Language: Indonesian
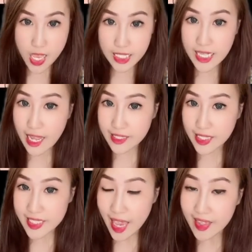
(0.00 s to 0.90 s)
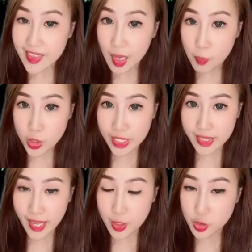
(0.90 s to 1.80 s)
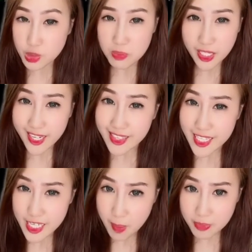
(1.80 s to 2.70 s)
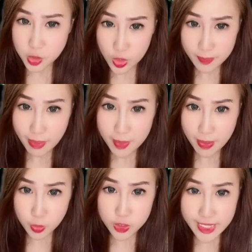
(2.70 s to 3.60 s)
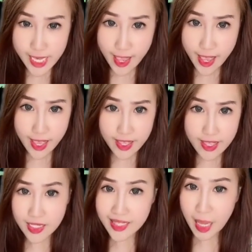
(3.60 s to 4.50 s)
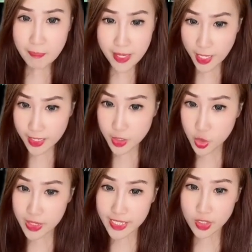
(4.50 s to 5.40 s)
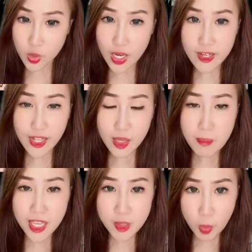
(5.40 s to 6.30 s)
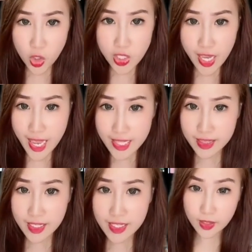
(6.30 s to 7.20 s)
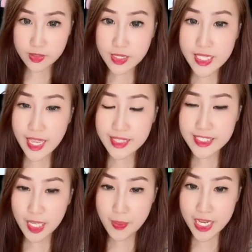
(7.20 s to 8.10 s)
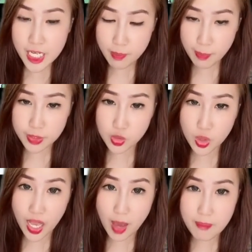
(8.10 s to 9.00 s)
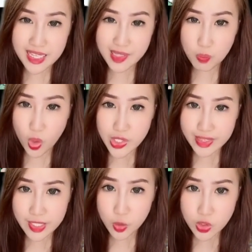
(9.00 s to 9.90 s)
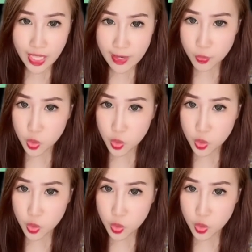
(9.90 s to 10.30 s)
Nah ternyata monyetnya itu sebenarnya tidak menculik bayi manusia, tapi yang diculik itu adalah bayi monyet. Ternyata cewek ini memang suka ngambilin monyet di hutan untuk